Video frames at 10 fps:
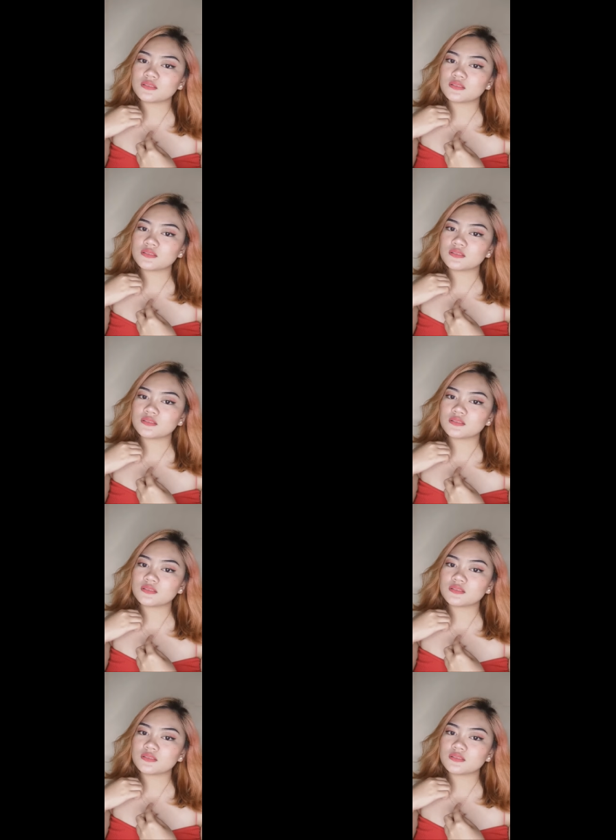Yan.
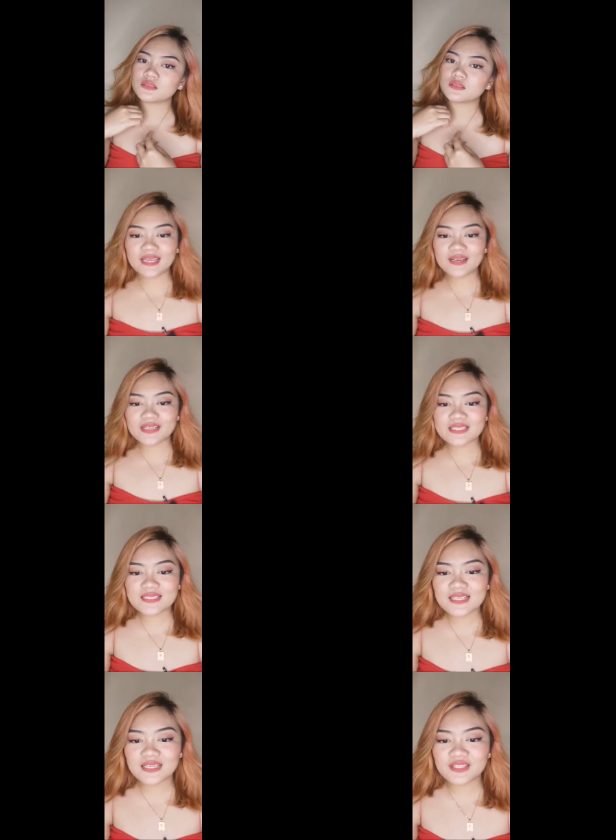Hi,
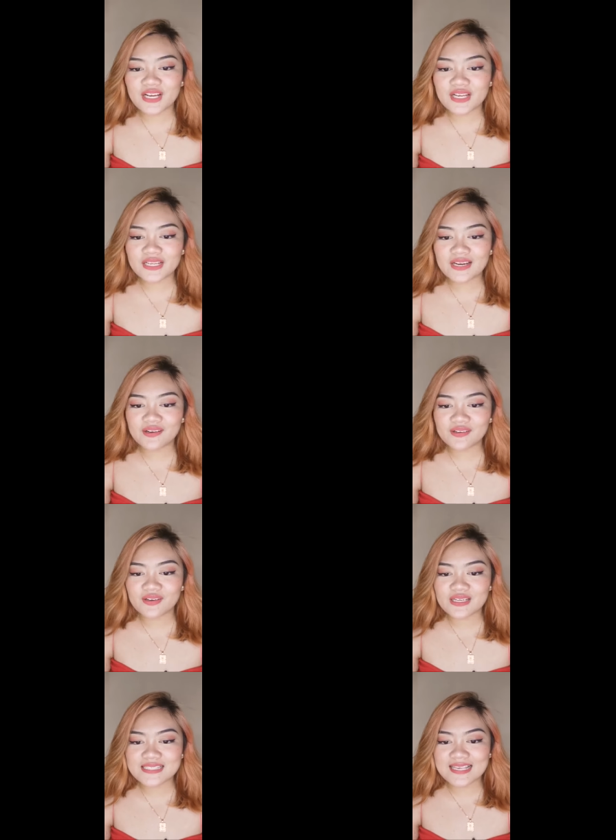Gris... Gr Gr
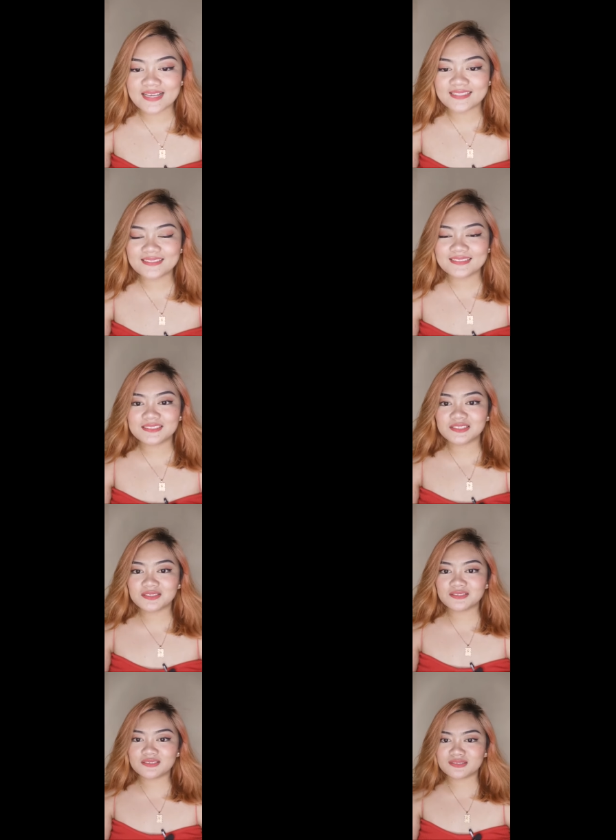Grisel?
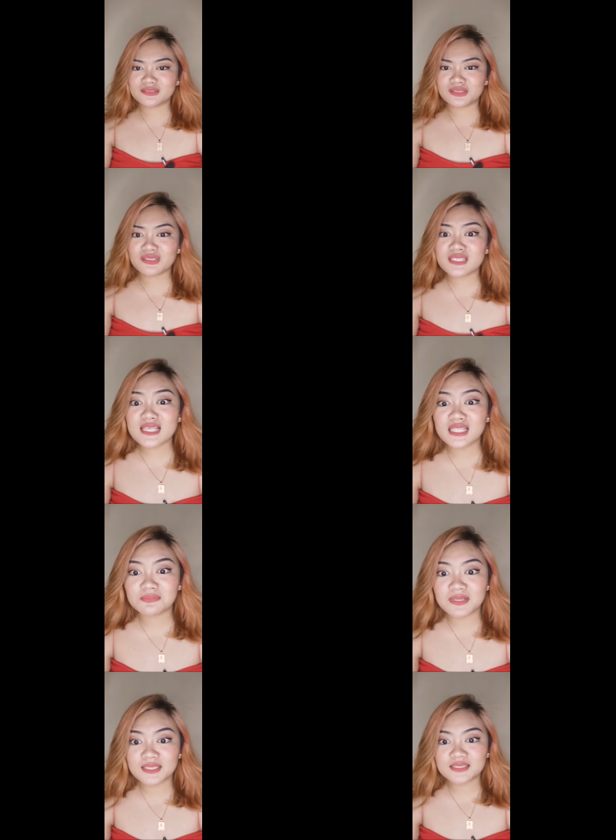Grisel
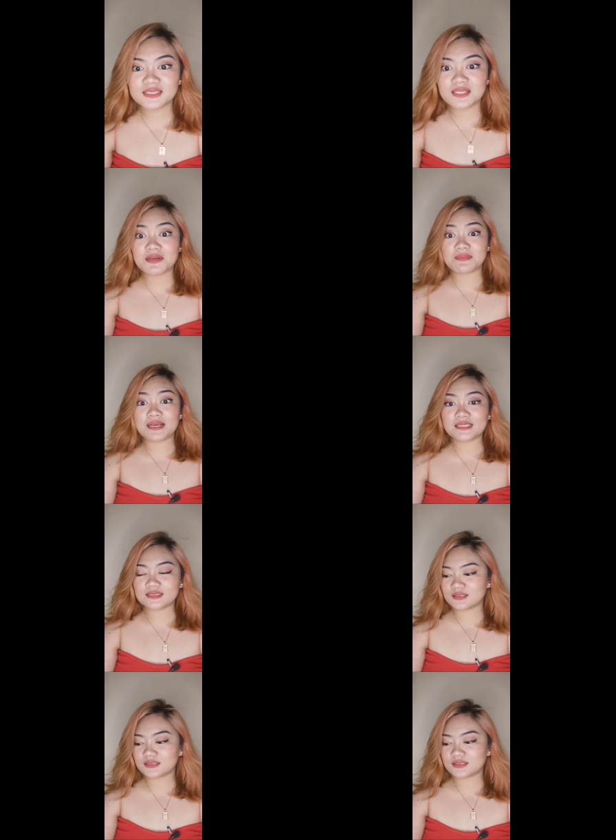ba? Tama ba?